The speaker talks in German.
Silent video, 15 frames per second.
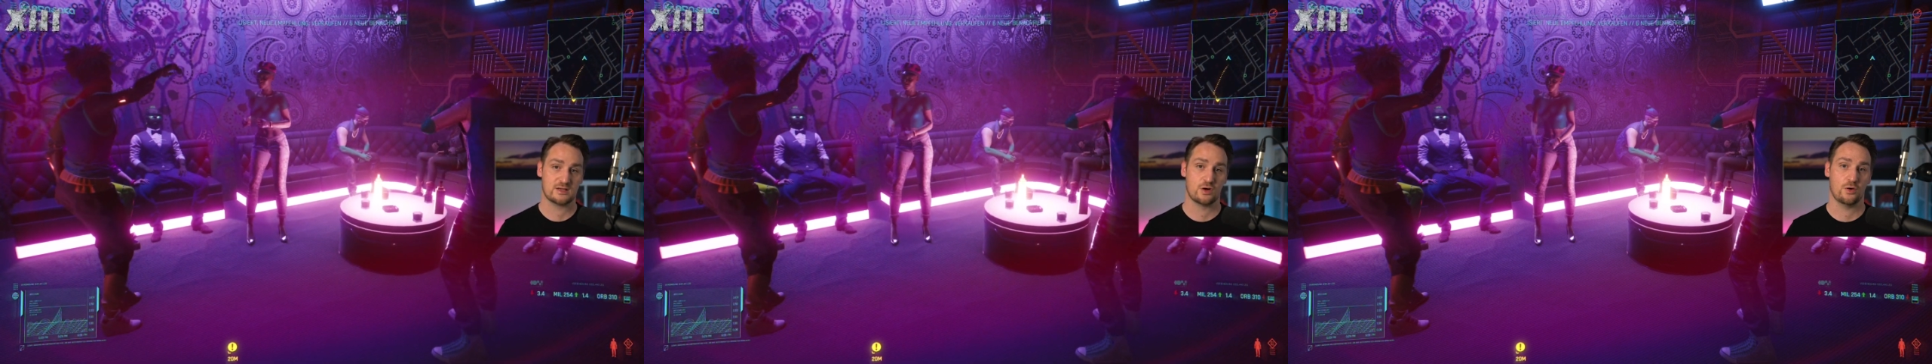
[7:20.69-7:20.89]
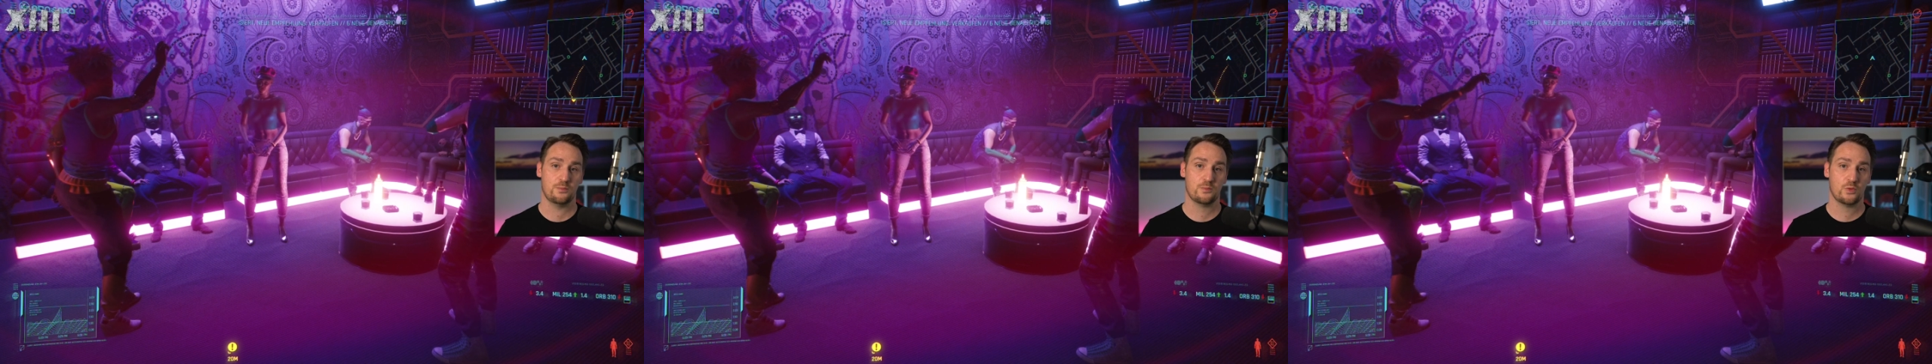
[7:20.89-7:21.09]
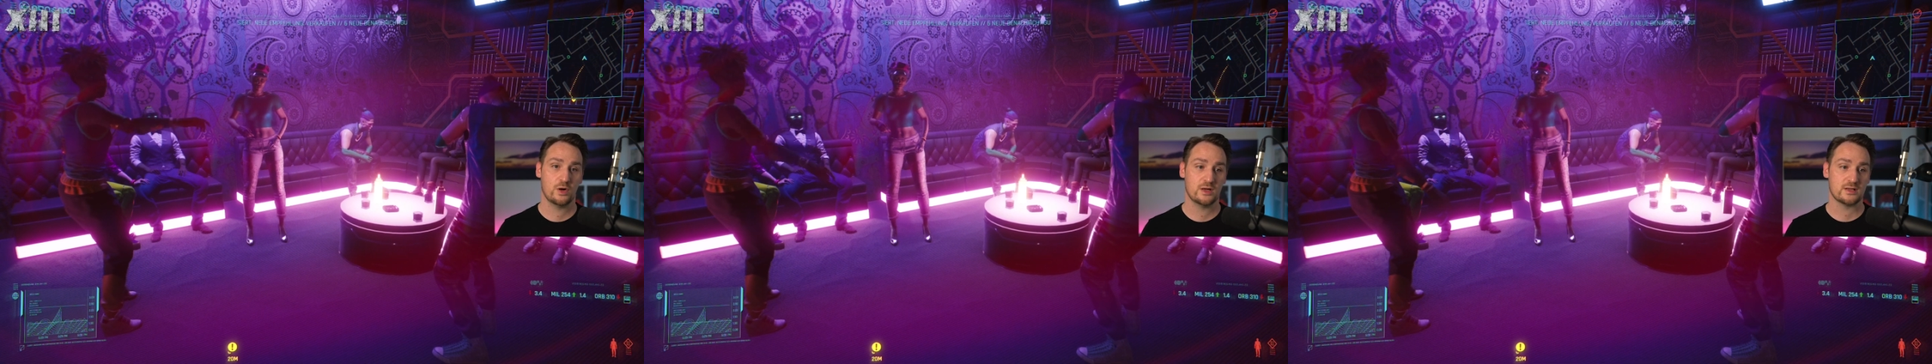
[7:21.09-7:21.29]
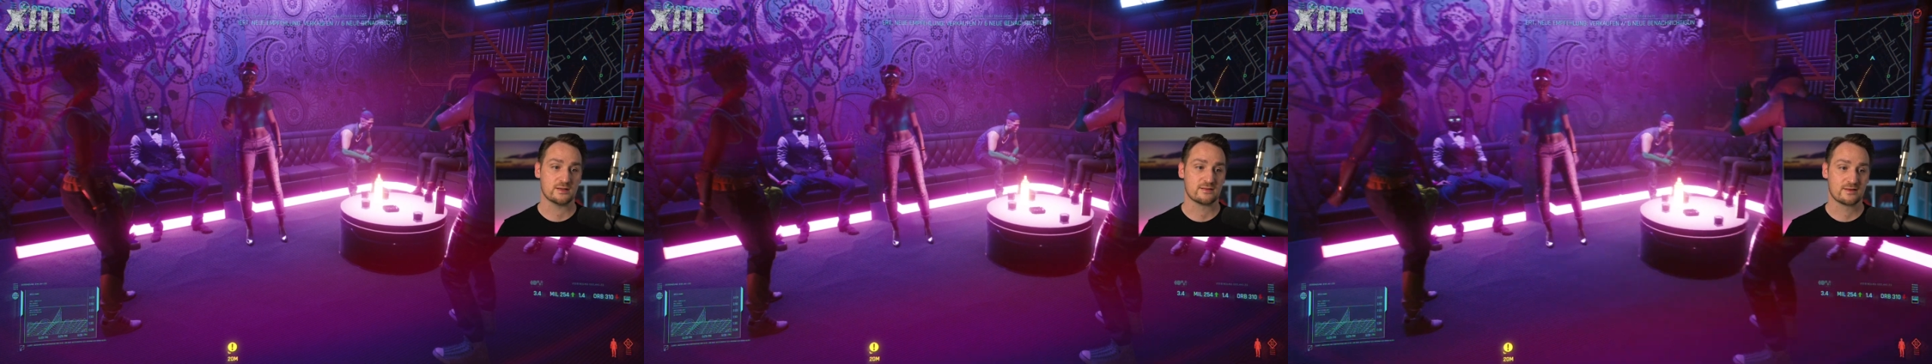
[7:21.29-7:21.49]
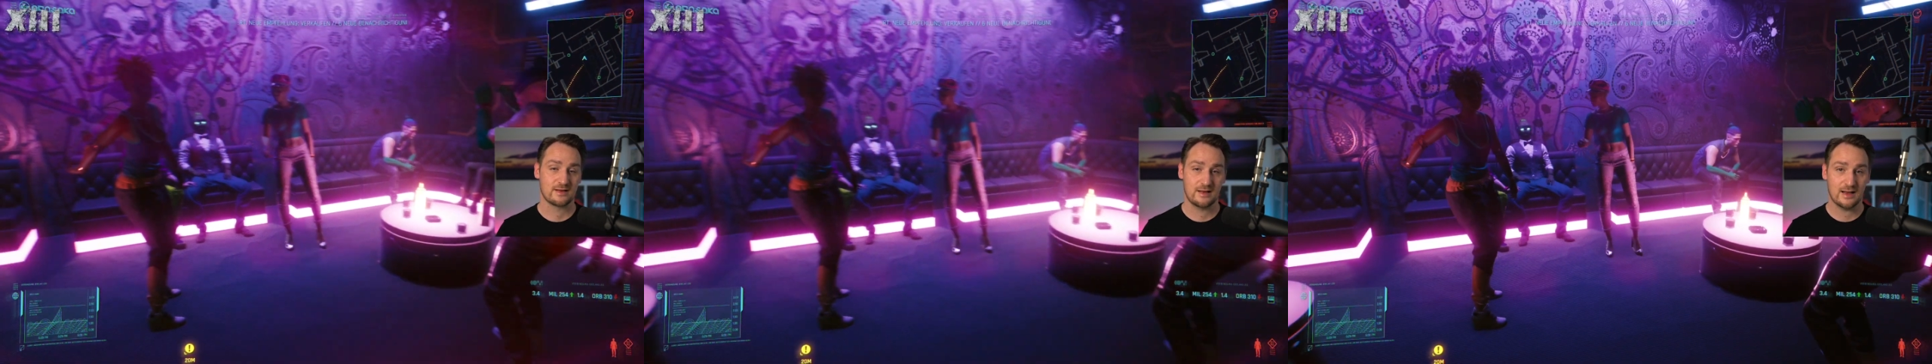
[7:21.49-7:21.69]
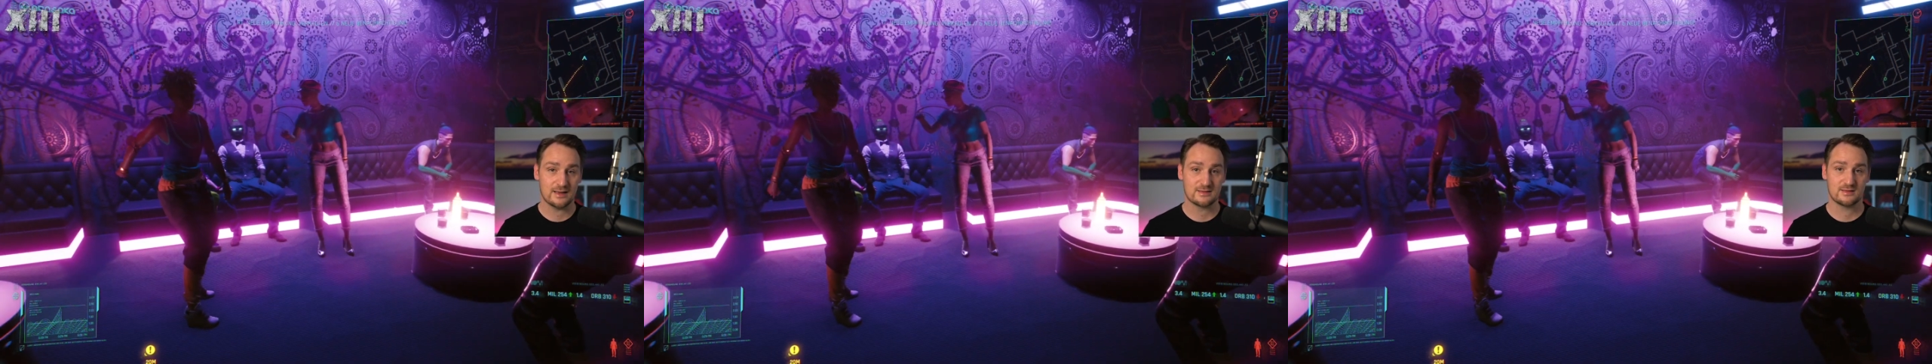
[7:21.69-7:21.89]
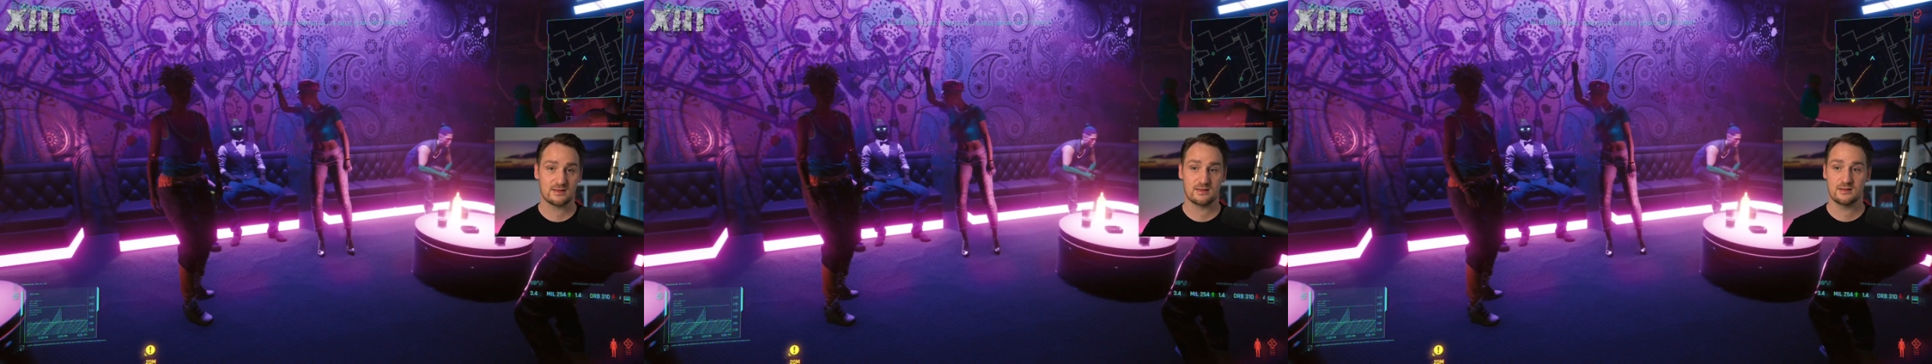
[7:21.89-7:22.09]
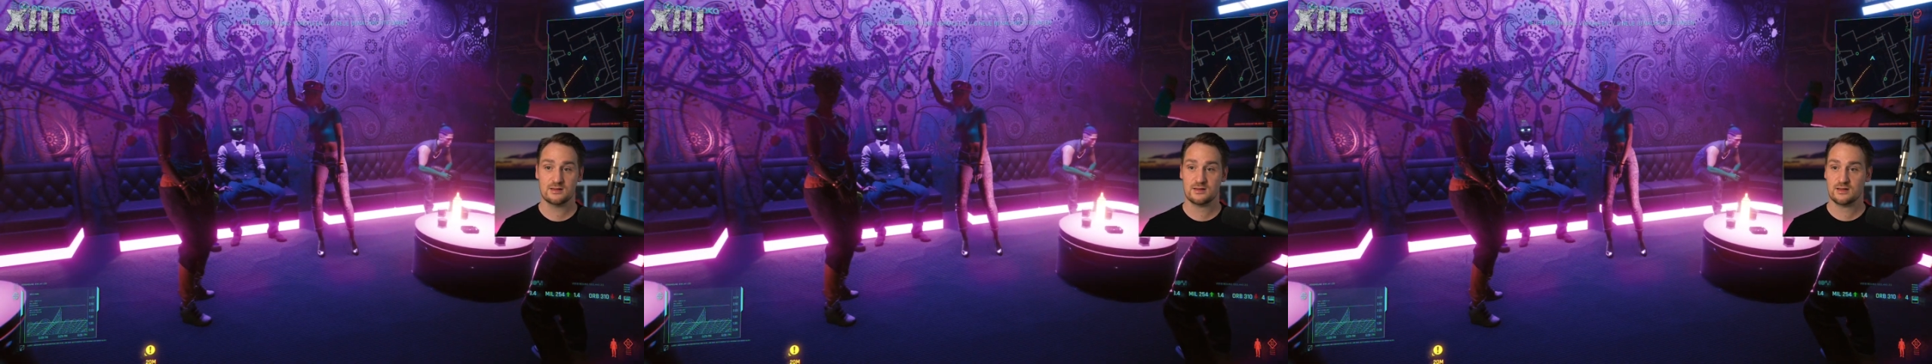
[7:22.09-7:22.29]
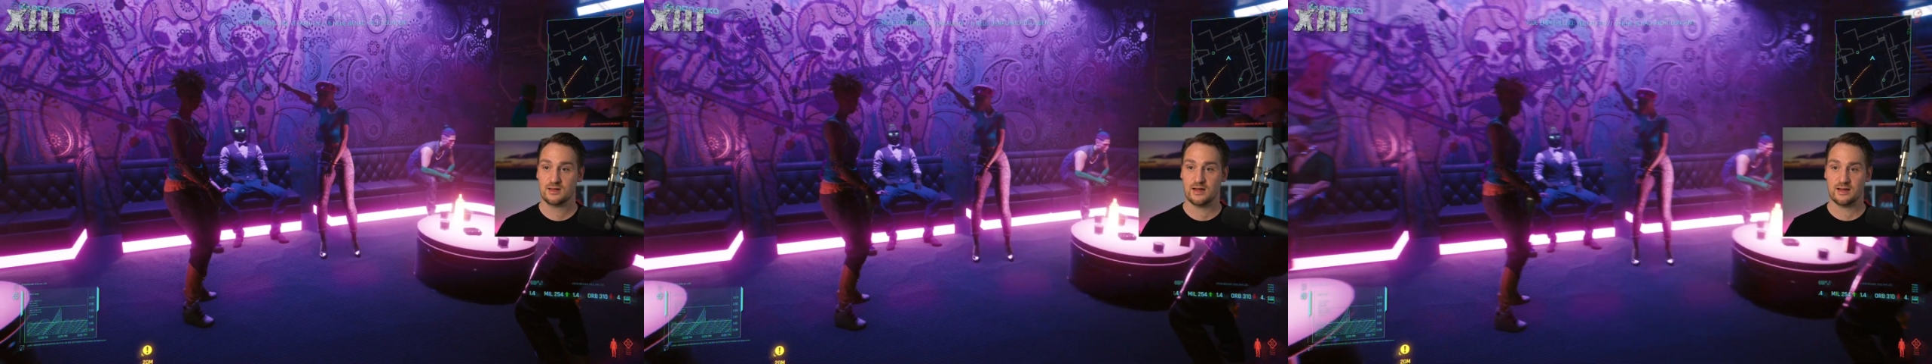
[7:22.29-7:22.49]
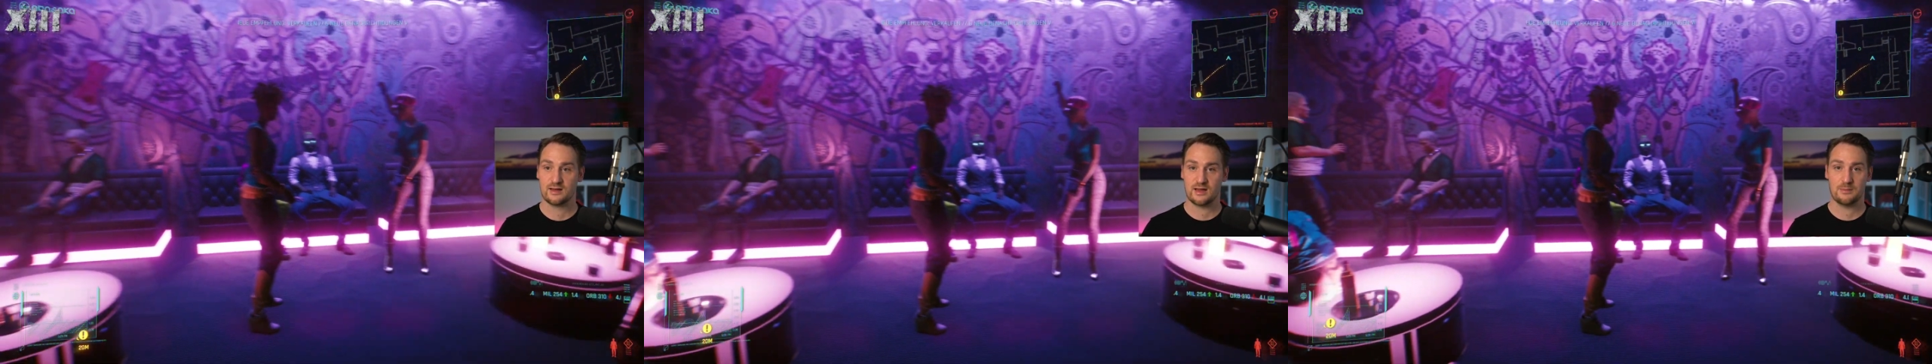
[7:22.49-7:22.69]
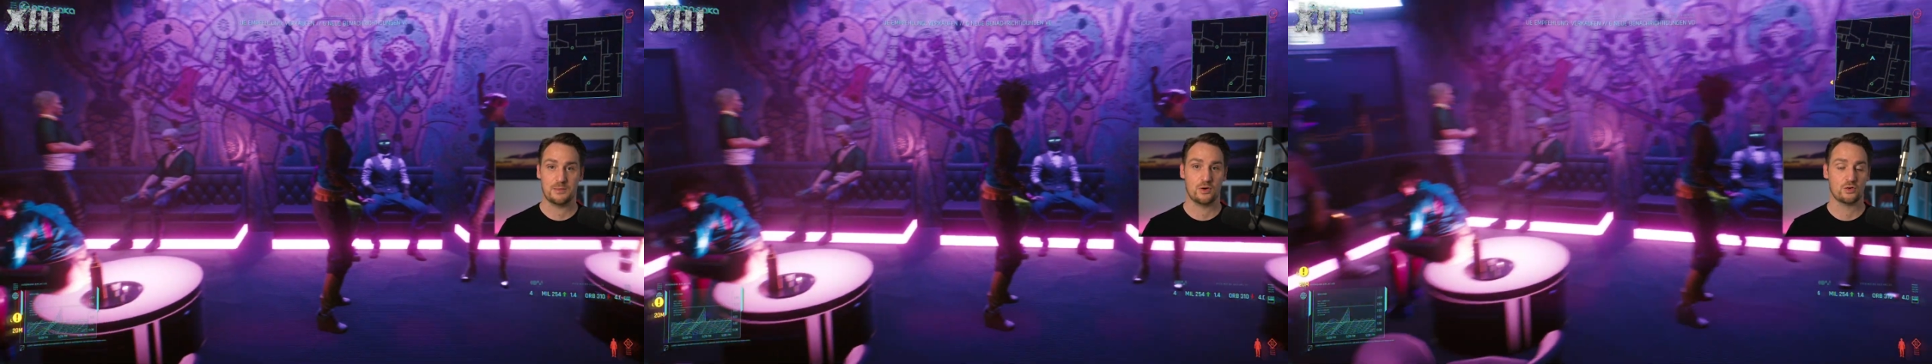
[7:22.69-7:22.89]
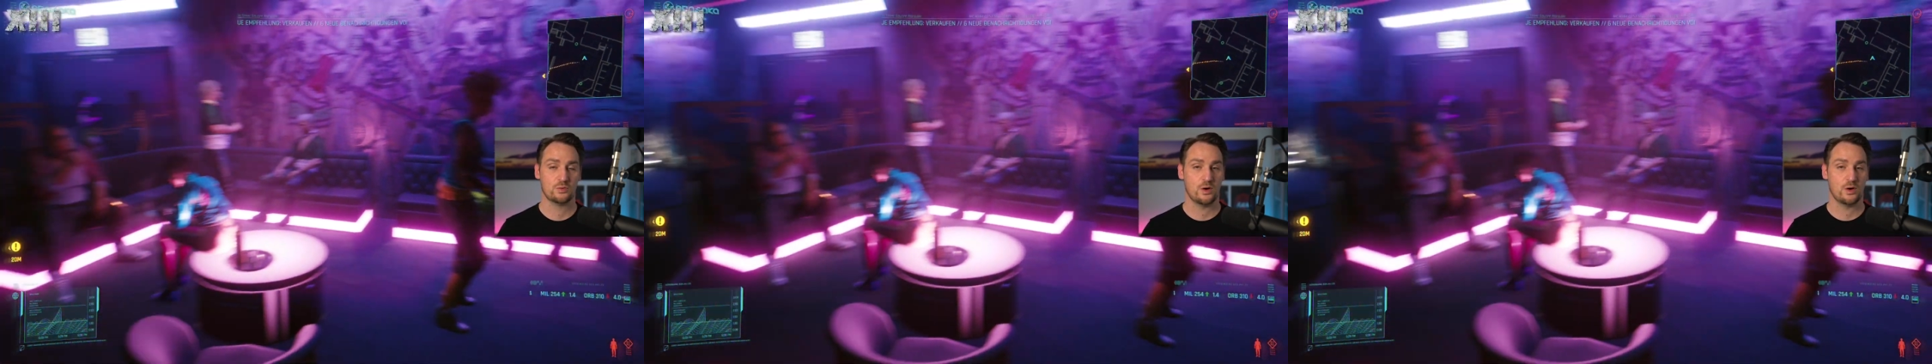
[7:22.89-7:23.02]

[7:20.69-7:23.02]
die Open World ist klasse. Ich habe auch